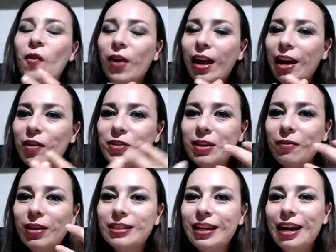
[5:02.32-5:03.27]
flojera, no sé
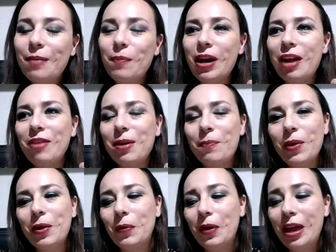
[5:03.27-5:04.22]
cuál sea la palabra,
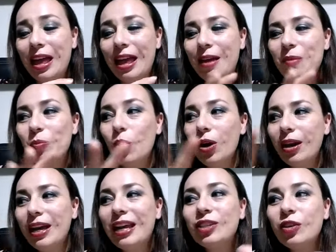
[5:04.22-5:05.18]
pero
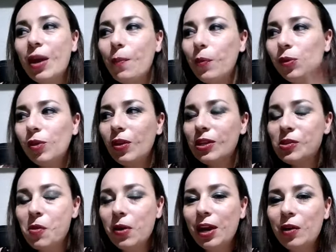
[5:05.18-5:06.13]
estoy a punto de
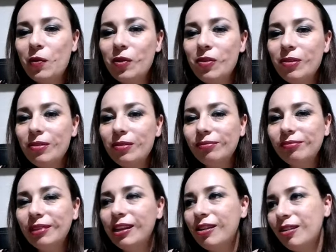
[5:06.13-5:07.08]
escoger uno
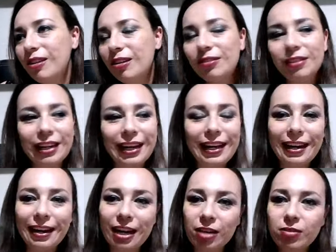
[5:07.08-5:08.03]
y digo no, y
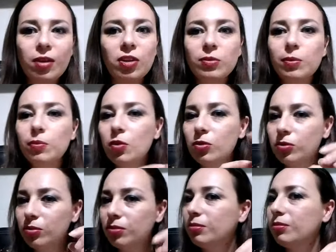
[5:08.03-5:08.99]
regreso a los
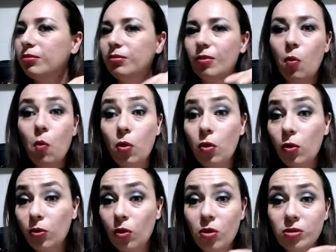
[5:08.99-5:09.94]
mismos
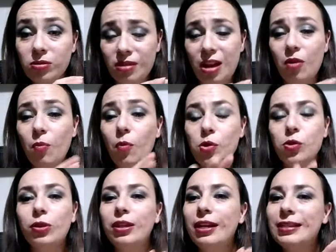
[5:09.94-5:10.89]
uno, dos, a lo
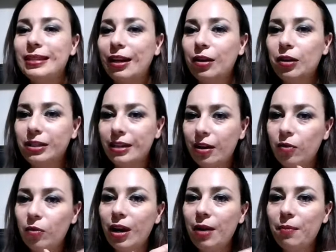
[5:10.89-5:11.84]
mucho tres que
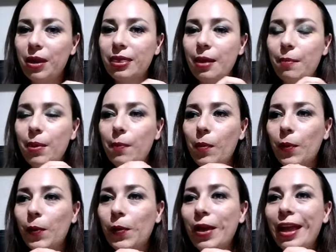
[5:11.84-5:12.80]
regularmente me
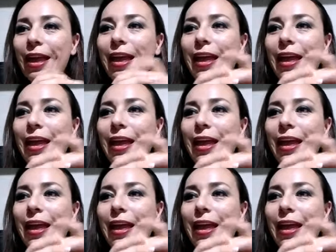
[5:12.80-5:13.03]
pongo.